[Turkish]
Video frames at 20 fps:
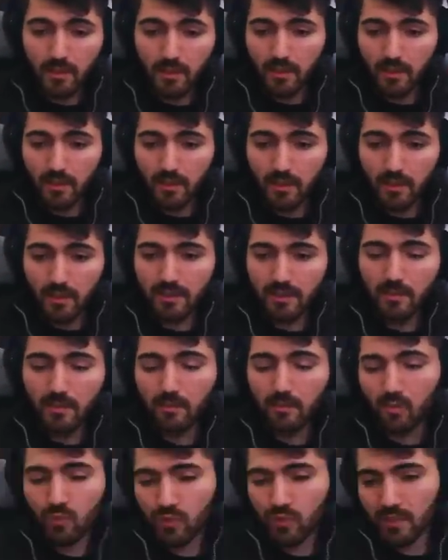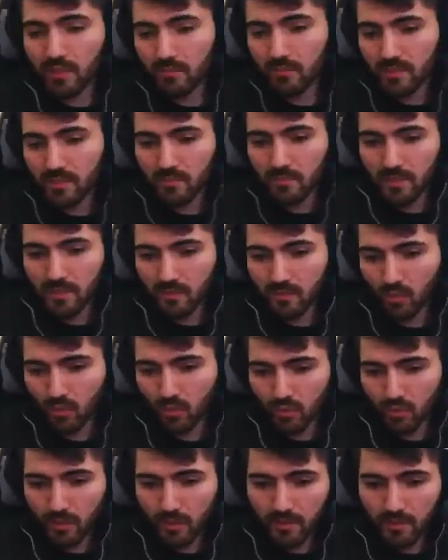Ha tamam bunu satması biraz zor
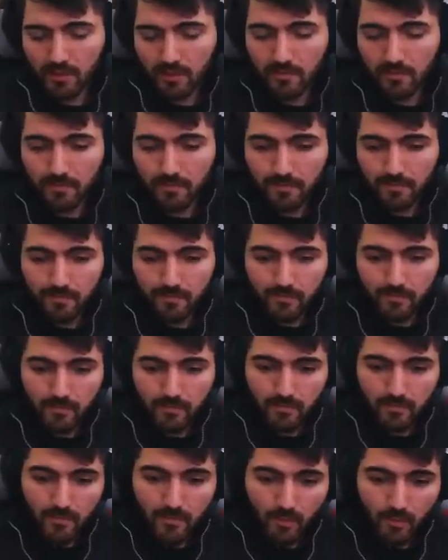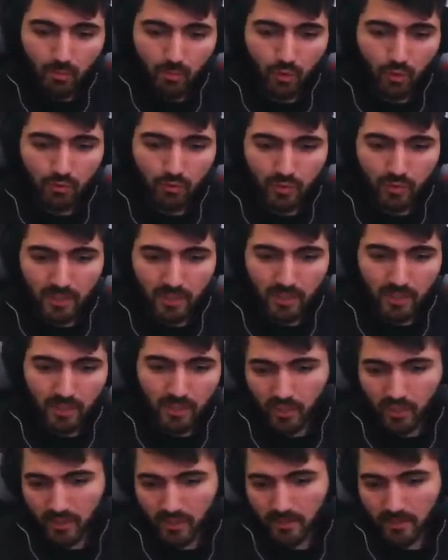olur ama bozmayacağım için
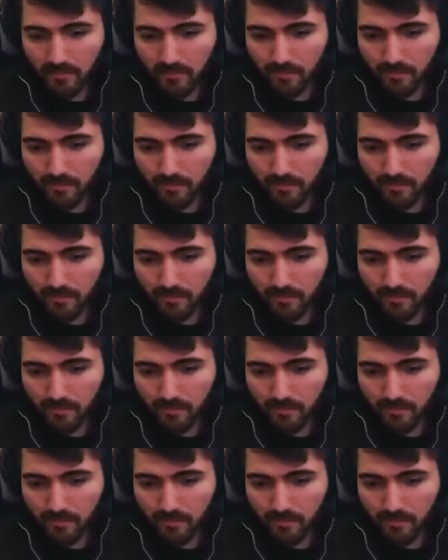çarı.